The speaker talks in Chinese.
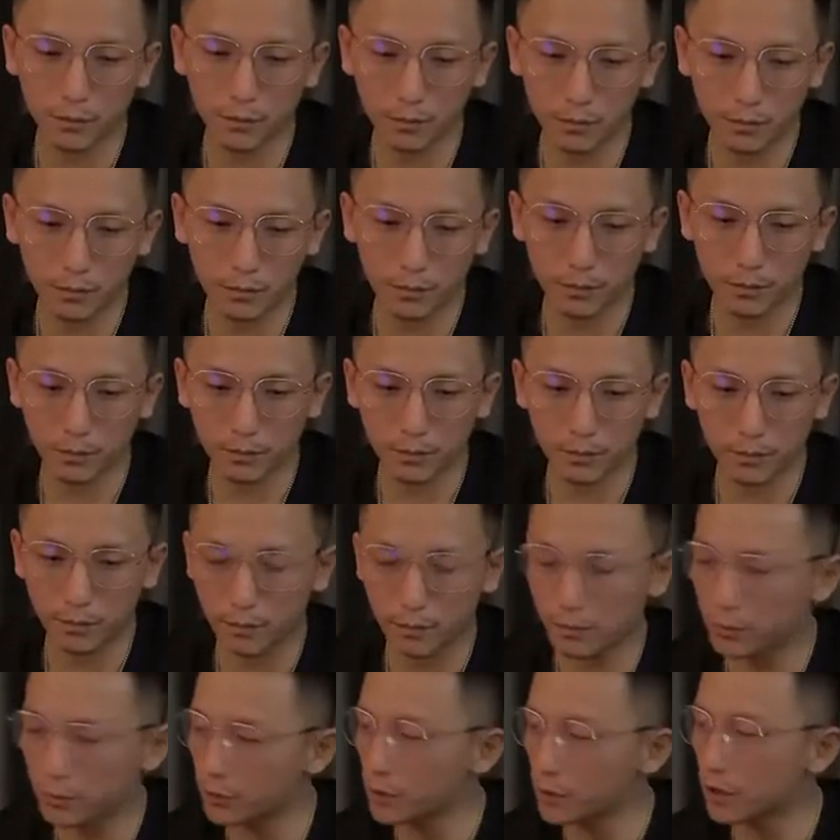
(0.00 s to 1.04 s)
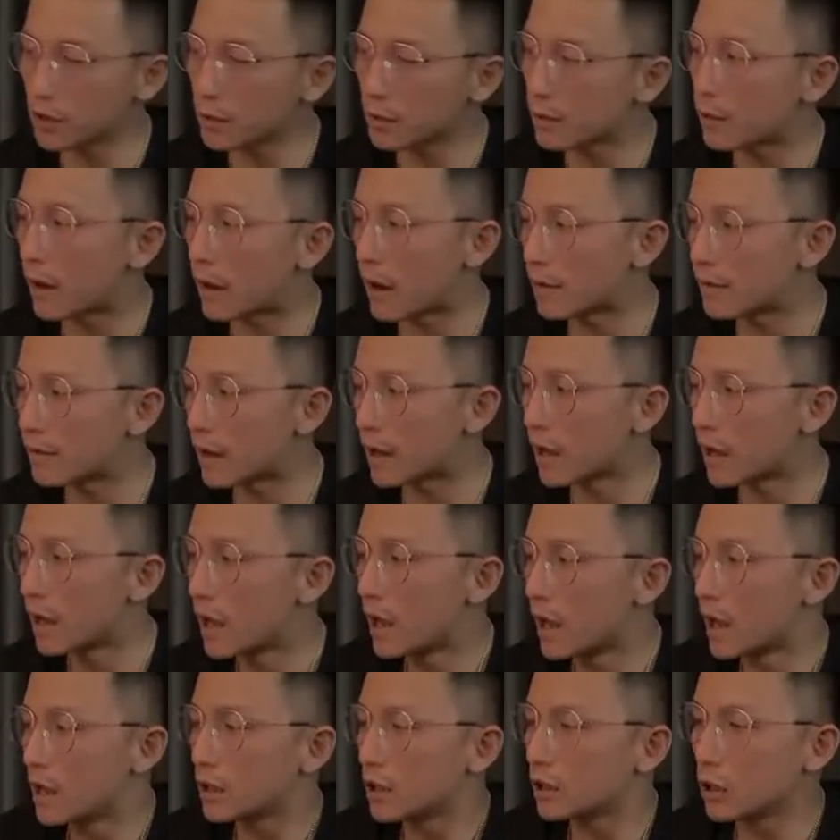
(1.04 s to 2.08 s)
招牛人。不是招
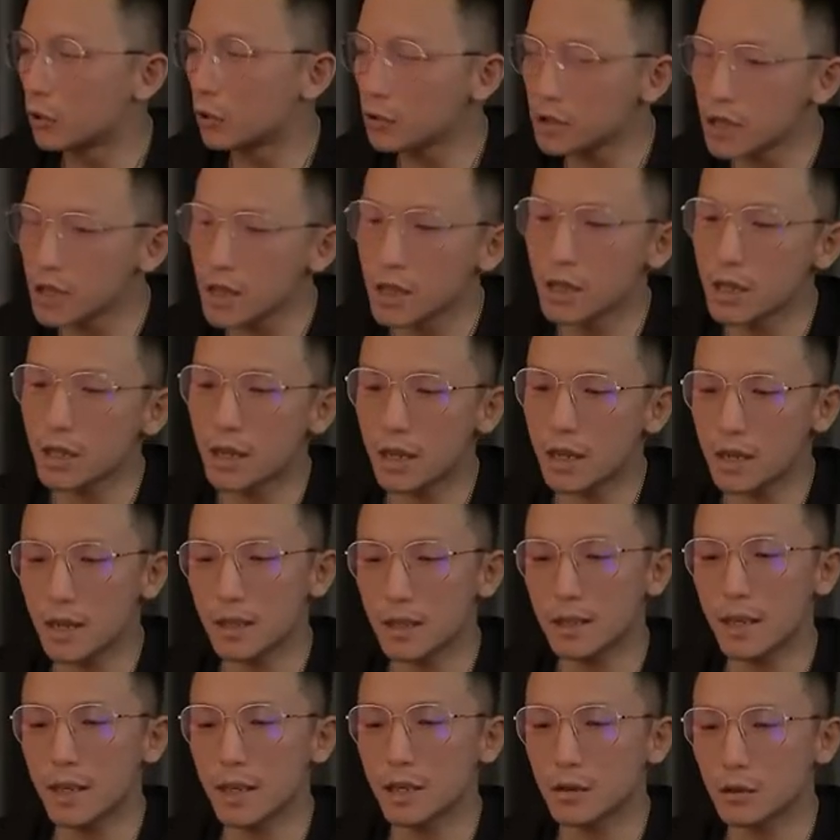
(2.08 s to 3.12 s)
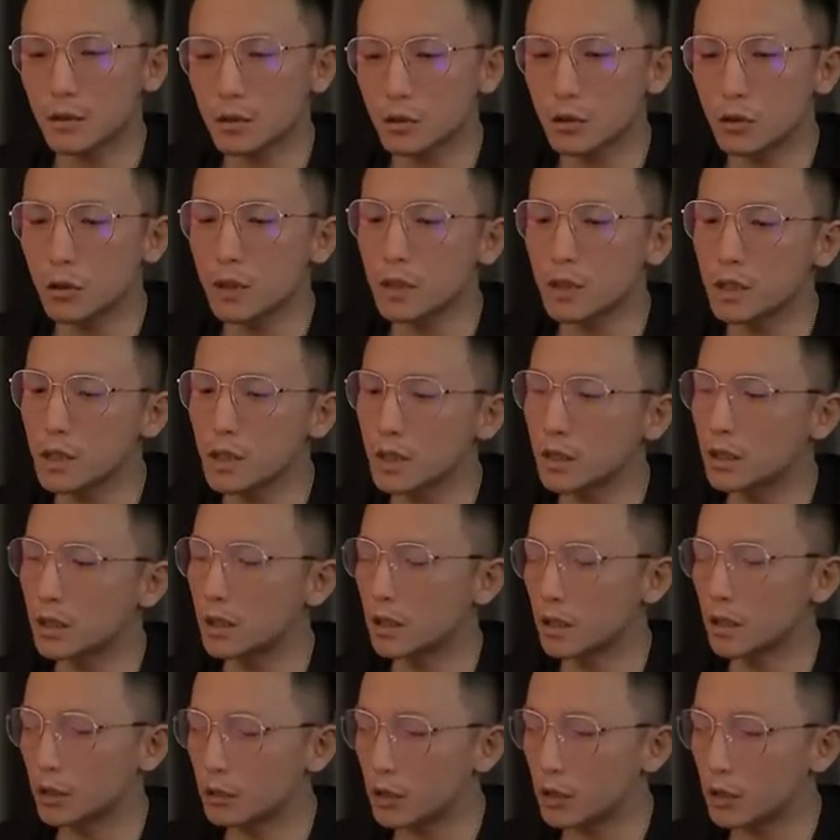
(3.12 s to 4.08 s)
聘经理的事，而是你自己的事。